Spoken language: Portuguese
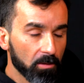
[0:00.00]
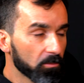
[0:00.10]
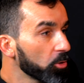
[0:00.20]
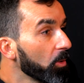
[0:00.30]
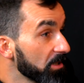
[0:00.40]

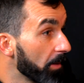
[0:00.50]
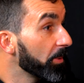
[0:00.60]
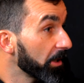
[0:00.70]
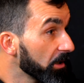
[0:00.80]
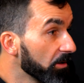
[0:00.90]
mas quase dá
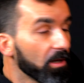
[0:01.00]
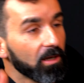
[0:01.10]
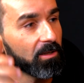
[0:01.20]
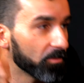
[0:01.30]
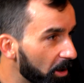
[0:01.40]
para rir, não é?
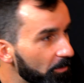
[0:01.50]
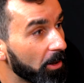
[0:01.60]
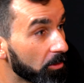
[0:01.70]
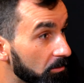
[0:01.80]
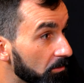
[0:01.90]
Ah, um wipeout.